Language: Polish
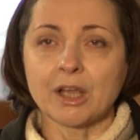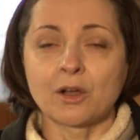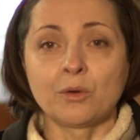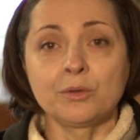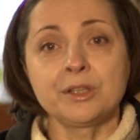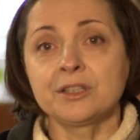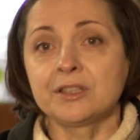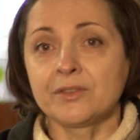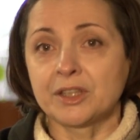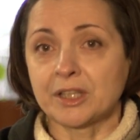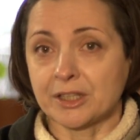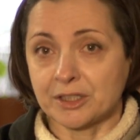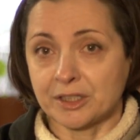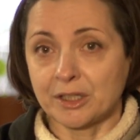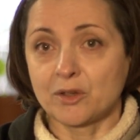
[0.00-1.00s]
koniec
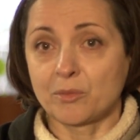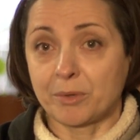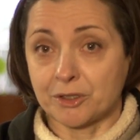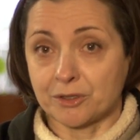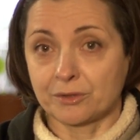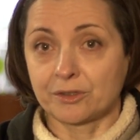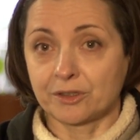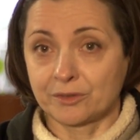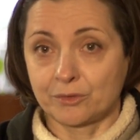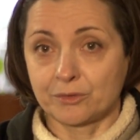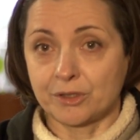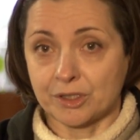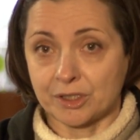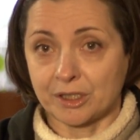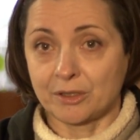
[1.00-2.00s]
XIX, początek
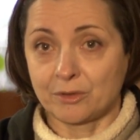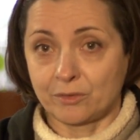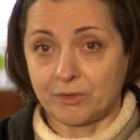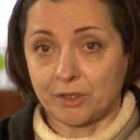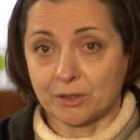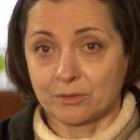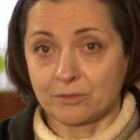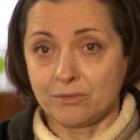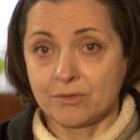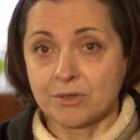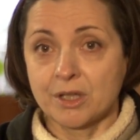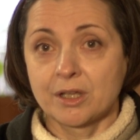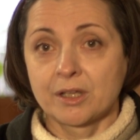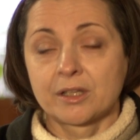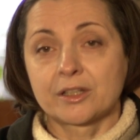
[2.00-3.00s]
XX wieku,
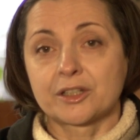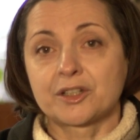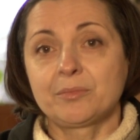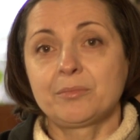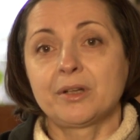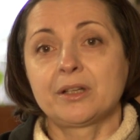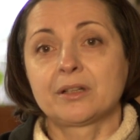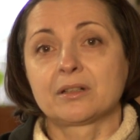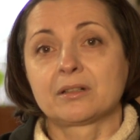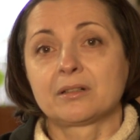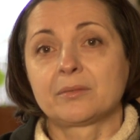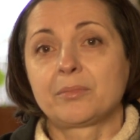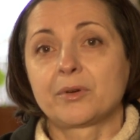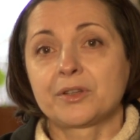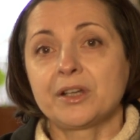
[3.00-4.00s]
żeby
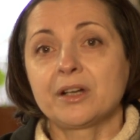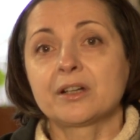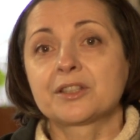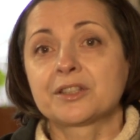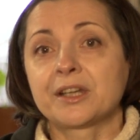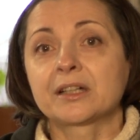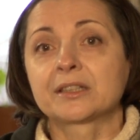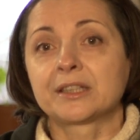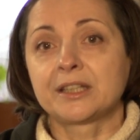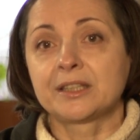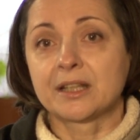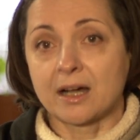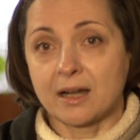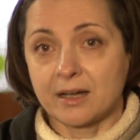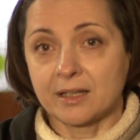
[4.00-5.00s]
pojechać jak
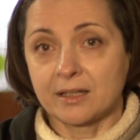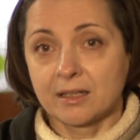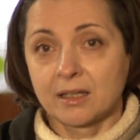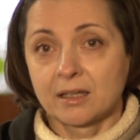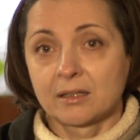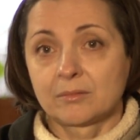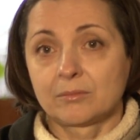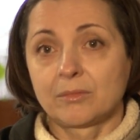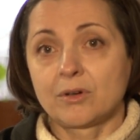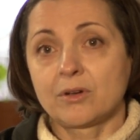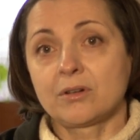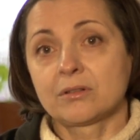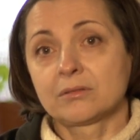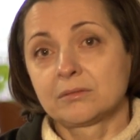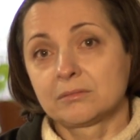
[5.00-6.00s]
najdalej,
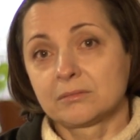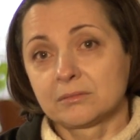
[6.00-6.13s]
bo